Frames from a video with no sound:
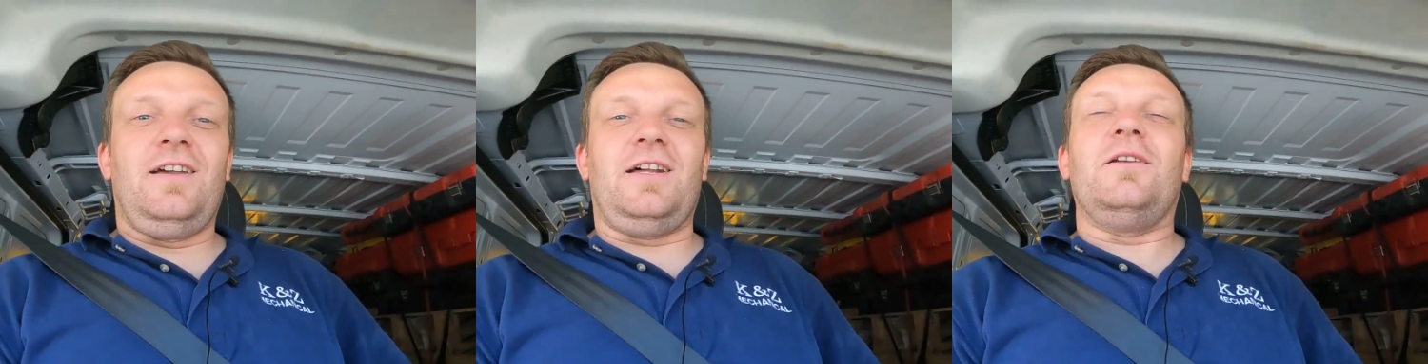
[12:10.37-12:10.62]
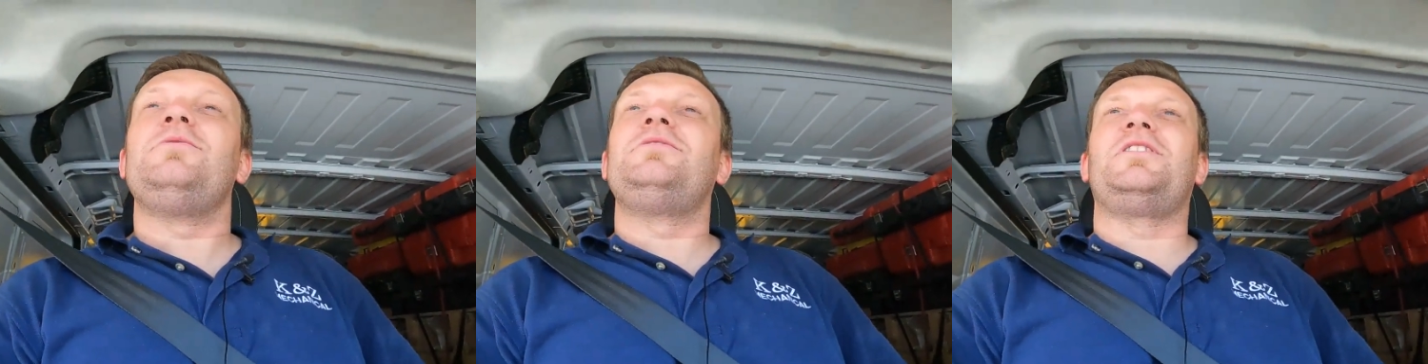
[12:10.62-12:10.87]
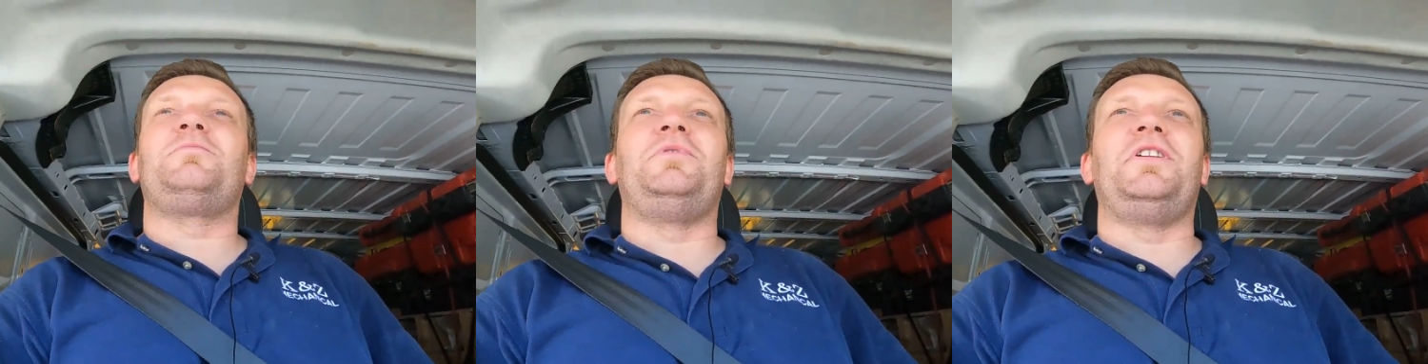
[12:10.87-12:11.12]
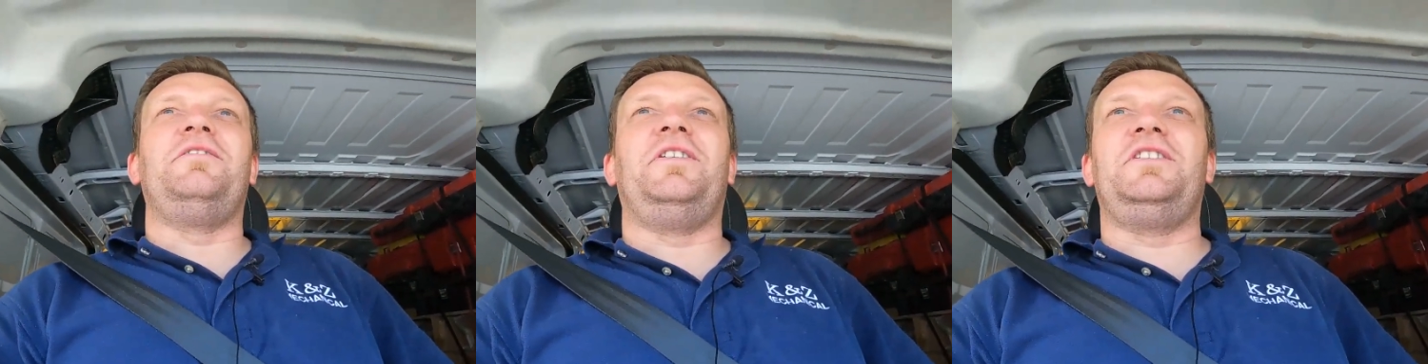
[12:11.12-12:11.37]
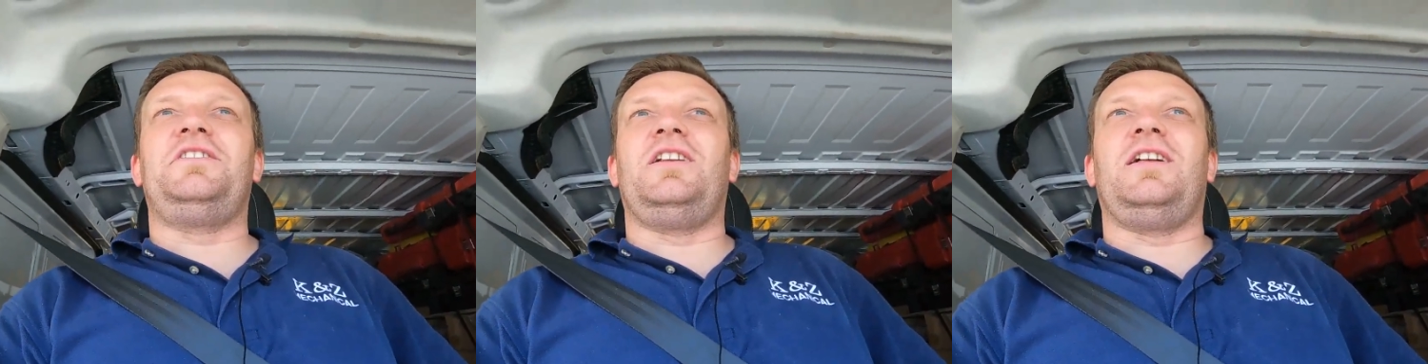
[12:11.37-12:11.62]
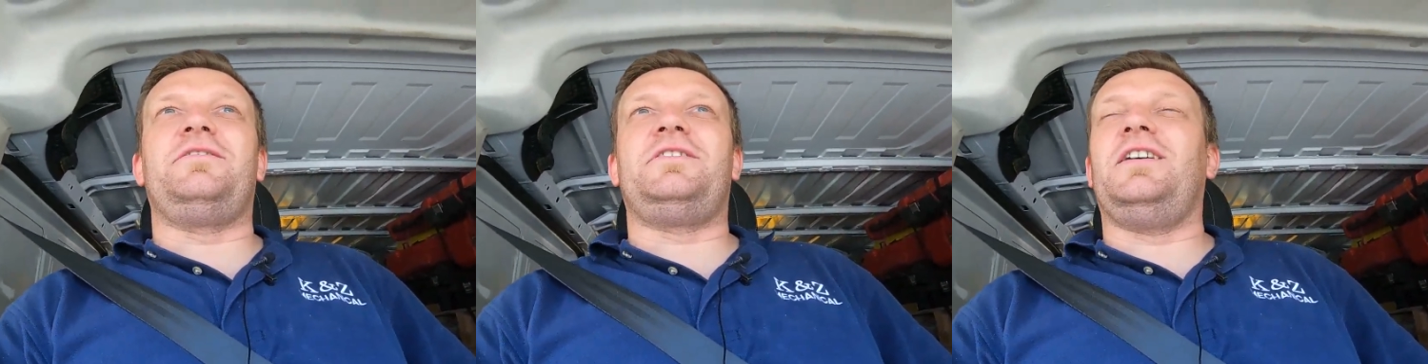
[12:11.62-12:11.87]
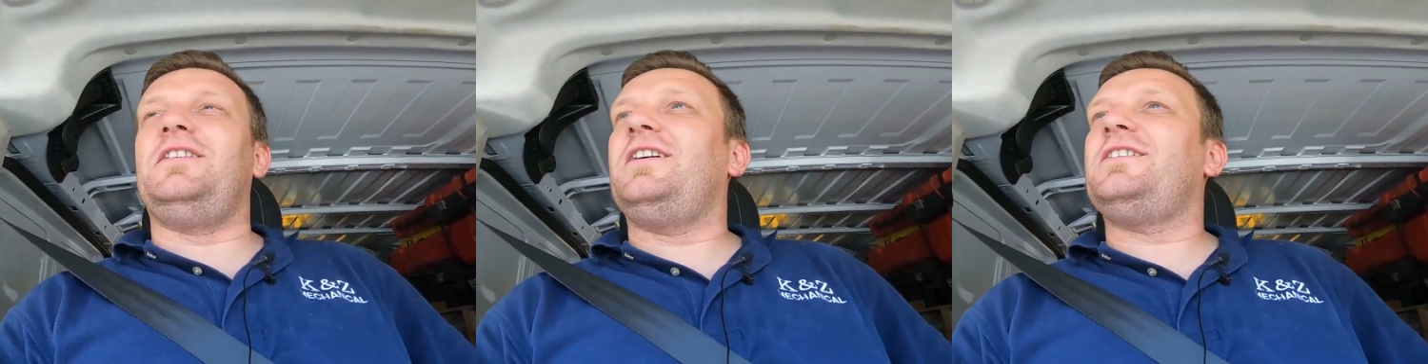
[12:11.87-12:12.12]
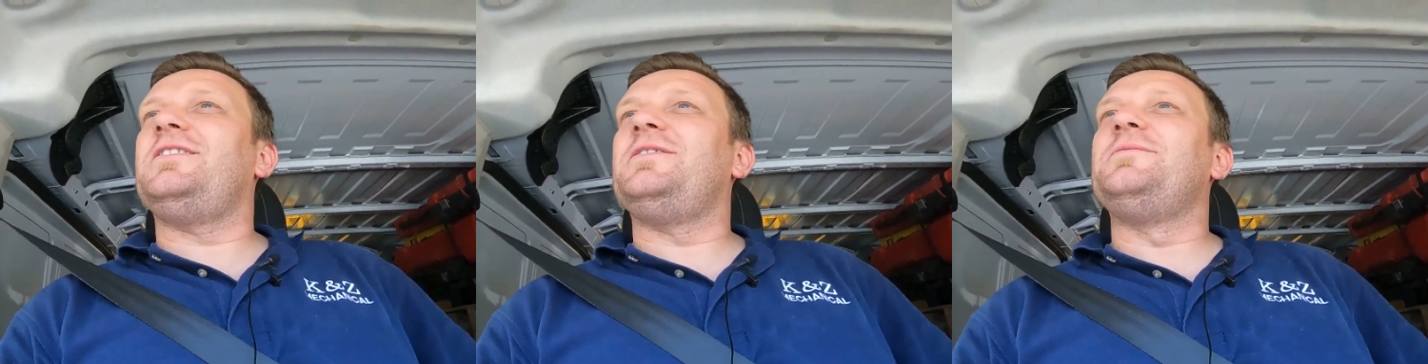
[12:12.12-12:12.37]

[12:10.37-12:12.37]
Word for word: Carlos już jest ponad 20 lat w Stanach,